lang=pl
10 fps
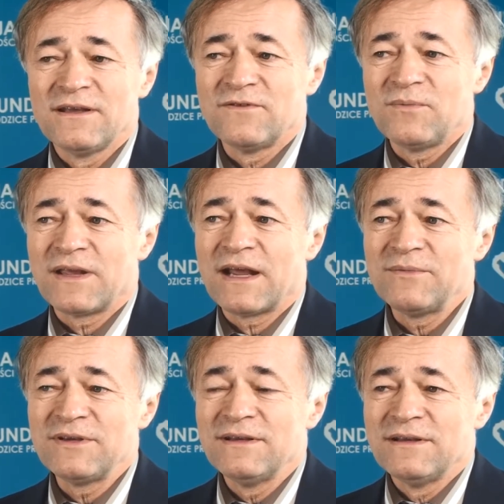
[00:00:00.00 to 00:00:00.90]

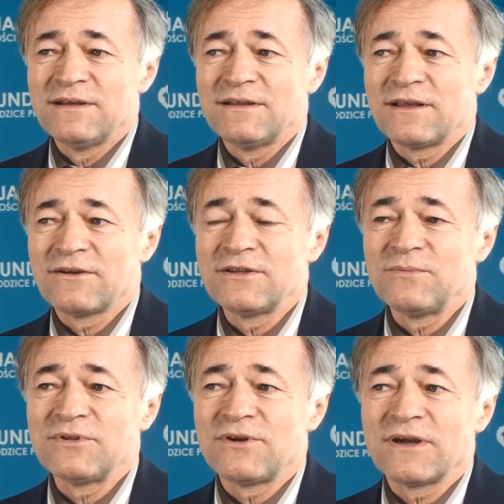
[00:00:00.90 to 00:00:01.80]
wybieramy tego
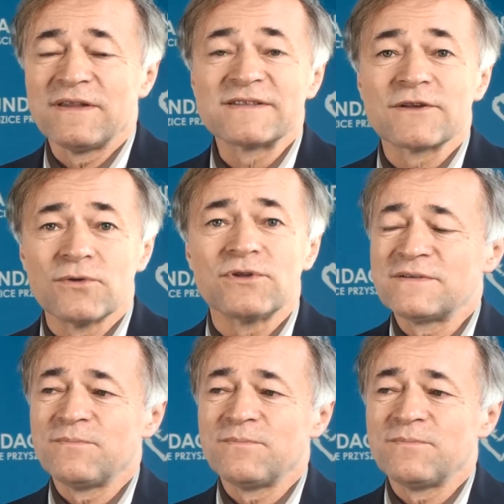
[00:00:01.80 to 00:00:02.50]
typu drogę na skróty.